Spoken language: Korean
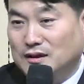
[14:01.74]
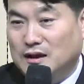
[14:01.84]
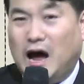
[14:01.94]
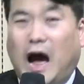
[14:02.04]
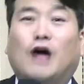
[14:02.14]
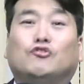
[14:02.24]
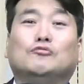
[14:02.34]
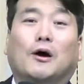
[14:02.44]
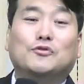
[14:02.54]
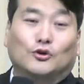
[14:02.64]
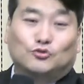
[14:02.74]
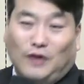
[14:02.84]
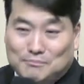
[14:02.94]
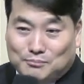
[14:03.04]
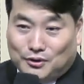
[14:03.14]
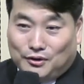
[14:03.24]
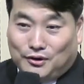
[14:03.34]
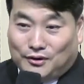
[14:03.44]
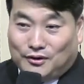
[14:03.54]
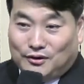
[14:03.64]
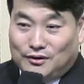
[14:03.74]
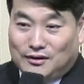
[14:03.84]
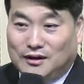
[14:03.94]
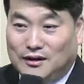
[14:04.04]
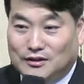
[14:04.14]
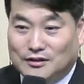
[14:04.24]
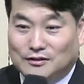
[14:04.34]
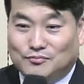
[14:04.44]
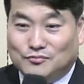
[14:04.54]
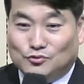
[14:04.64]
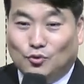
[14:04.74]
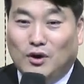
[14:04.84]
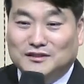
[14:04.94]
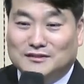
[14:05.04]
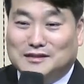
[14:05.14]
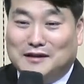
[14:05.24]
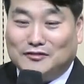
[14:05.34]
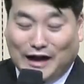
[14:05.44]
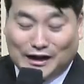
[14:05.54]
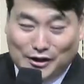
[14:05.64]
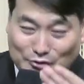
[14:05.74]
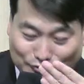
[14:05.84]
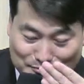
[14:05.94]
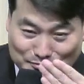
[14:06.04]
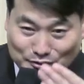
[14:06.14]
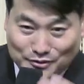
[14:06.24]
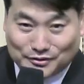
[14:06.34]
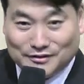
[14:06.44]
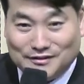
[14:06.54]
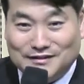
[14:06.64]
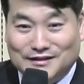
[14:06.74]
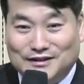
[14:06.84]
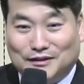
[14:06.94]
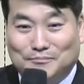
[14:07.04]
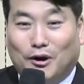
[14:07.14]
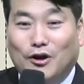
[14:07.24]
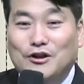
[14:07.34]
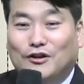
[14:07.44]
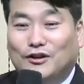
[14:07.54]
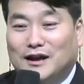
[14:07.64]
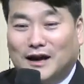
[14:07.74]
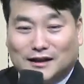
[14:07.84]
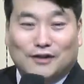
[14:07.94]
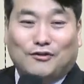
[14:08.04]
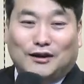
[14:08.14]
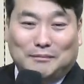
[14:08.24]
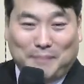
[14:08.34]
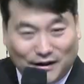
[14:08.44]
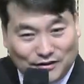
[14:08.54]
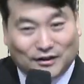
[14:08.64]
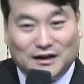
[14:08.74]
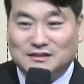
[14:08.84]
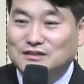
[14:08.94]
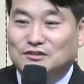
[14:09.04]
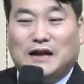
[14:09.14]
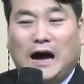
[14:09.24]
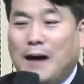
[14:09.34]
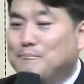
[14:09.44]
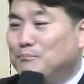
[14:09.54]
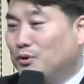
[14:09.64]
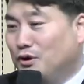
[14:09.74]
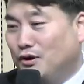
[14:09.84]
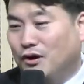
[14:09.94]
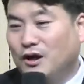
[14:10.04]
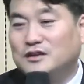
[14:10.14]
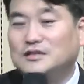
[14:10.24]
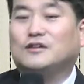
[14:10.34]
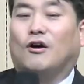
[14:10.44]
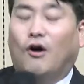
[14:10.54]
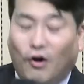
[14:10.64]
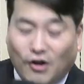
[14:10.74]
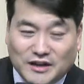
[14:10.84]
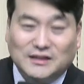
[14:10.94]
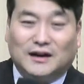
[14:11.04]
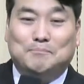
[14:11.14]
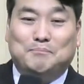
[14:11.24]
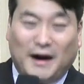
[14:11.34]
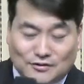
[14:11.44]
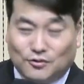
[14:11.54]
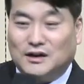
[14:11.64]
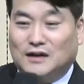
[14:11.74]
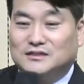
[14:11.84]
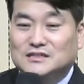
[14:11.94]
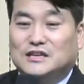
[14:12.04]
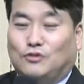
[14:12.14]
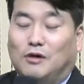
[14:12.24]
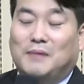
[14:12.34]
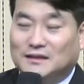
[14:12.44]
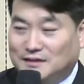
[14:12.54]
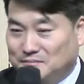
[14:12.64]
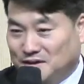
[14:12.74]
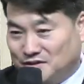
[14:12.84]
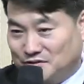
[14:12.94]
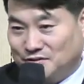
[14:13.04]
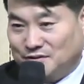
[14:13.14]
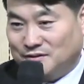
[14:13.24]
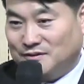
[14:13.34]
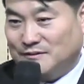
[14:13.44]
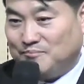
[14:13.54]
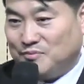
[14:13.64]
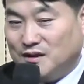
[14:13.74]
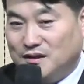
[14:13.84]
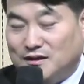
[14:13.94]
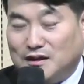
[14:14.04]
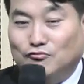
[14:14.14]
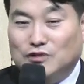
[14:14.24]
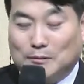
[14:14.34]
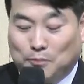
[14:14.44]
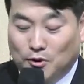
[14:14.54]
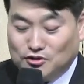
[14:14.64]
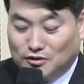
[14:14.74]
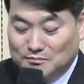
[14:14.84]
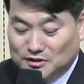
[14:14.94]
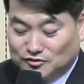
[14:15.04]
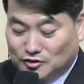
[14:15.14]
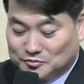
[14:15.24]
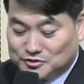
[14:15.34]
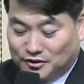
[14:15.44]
아주 먼 것도 안 보여. 노안 있는 사람 아주 가까운 것도 안 보여. 그 멀거나 가깝거나 빠르거나 느린 건 안 보여. 근데 거의다가 빠르거나 느린 게 더 많단 말이에요. 그러니까 우리가 보이는 건 믿을 수 없어요.